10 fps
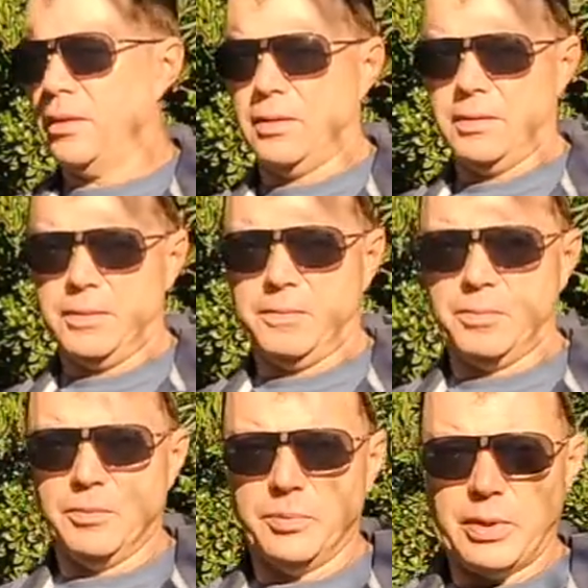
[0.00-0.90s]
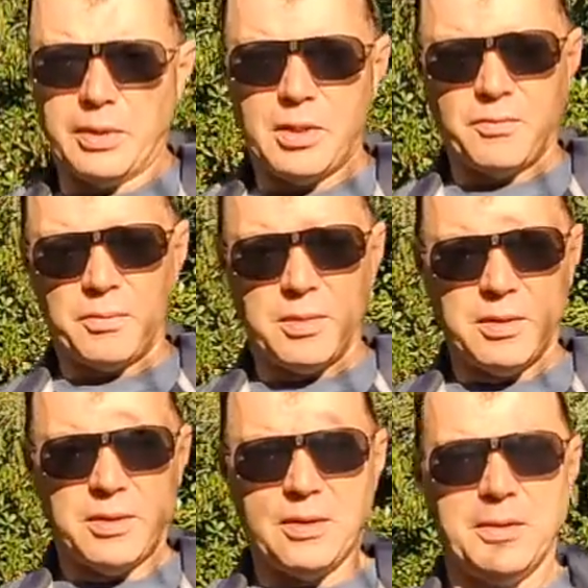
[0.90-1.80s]
а, передать вам
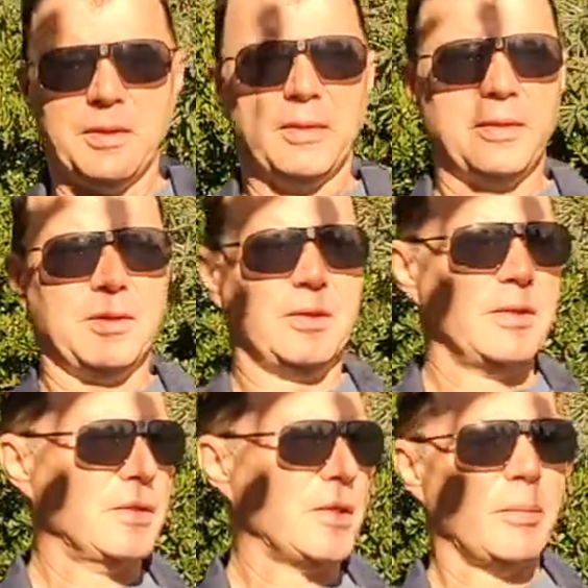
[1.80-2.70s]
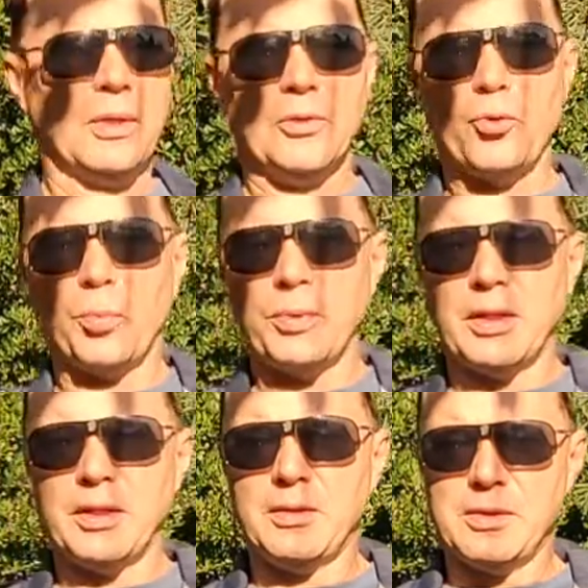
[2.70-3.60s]
самые
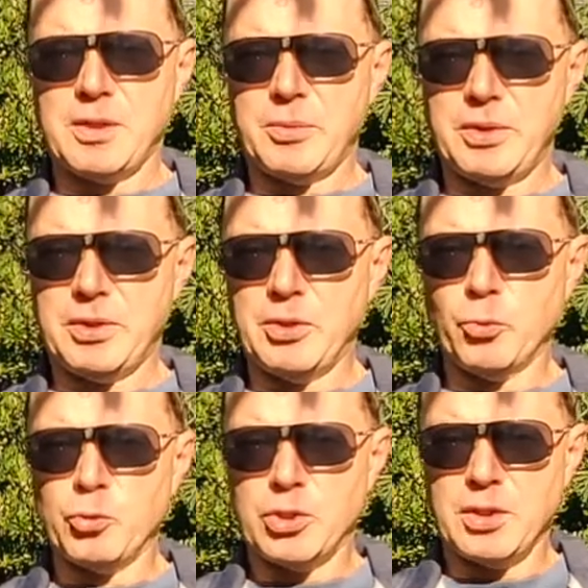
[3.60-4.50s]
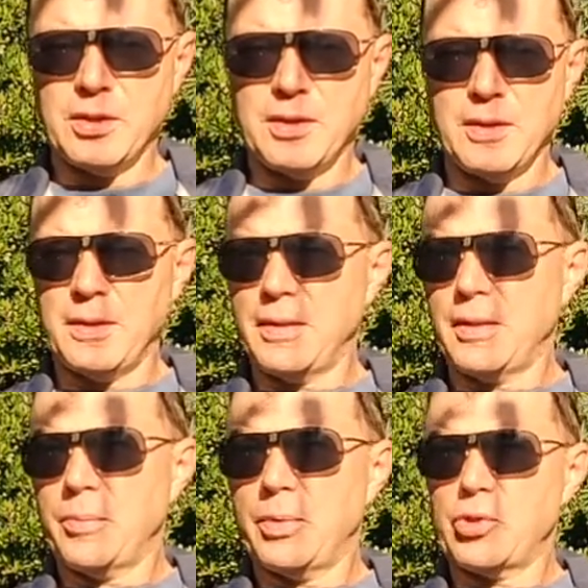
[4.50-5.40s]
теплые, самые наилучшие
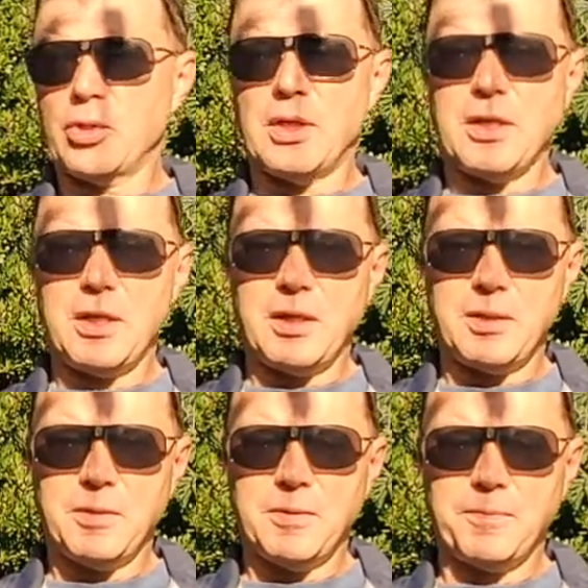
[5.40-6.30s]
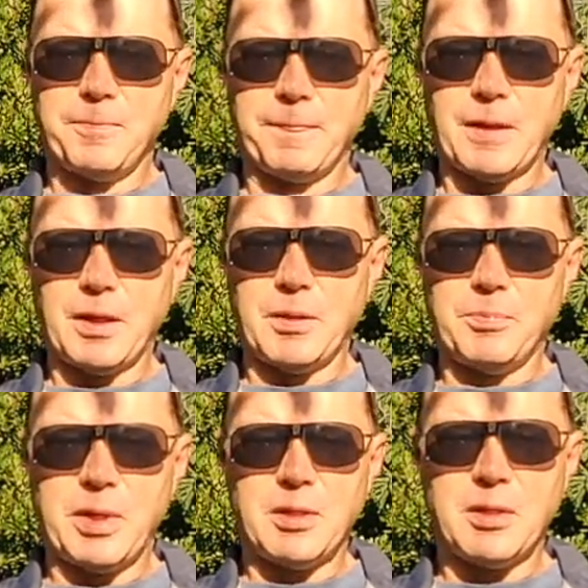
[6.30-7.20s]
пожелания а,
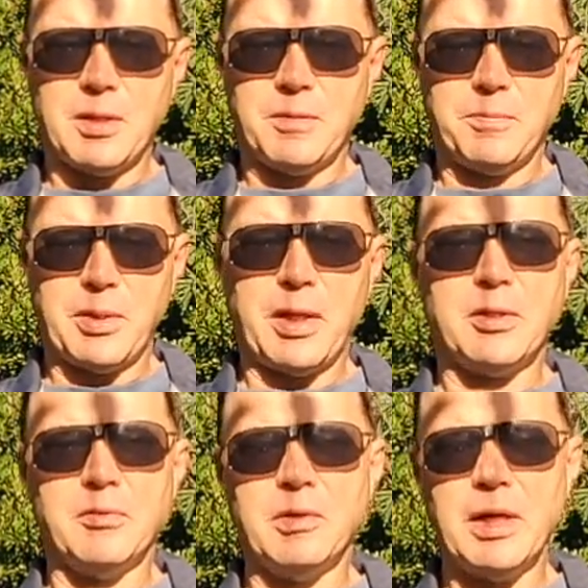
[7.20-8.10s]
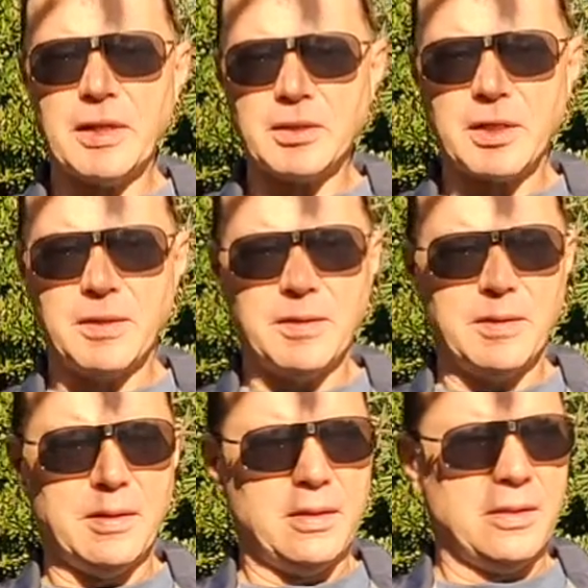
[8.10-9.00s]
приятного, приятного лета,
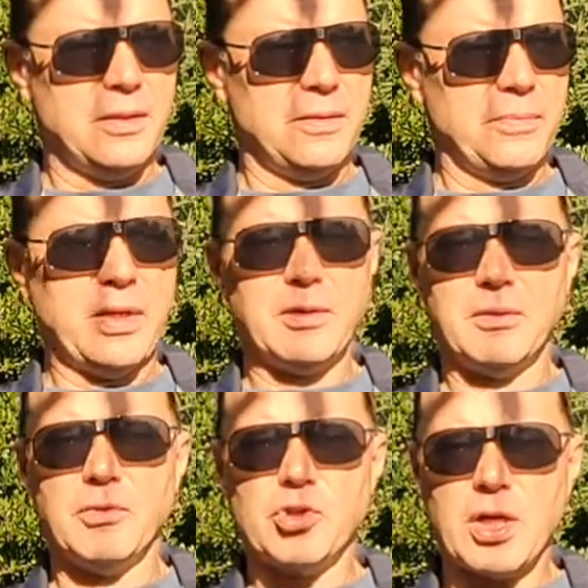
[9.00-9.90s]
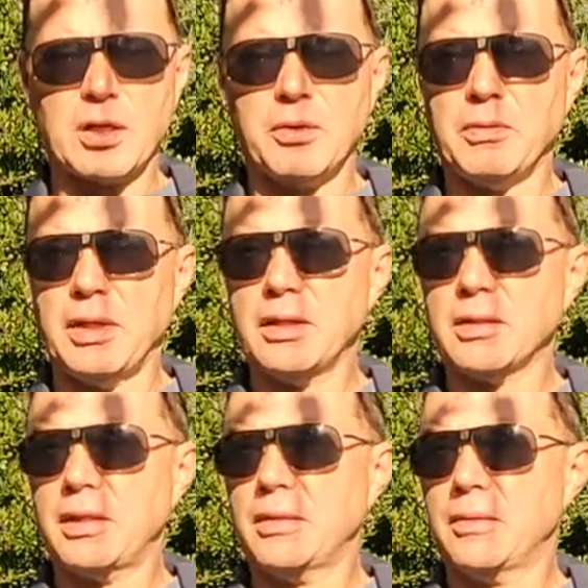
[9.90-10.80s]
приятного жаркого
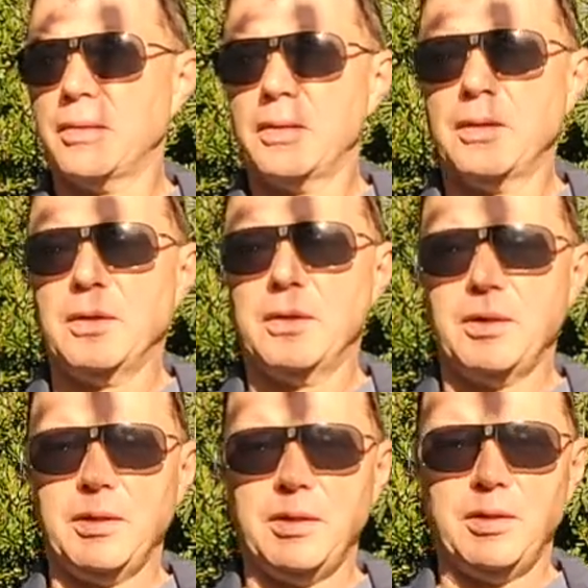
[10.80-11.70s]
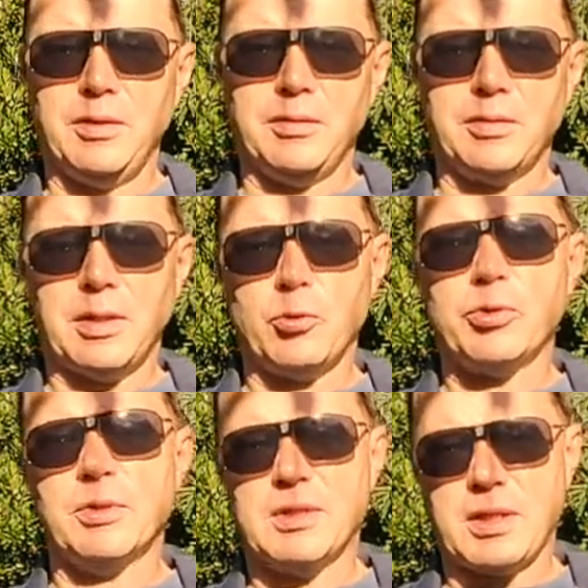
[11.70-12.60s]
лета и
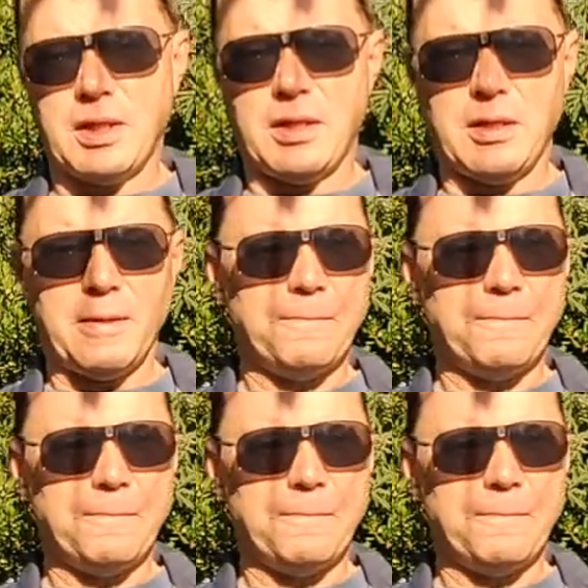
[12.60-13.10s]
хорошего настроения.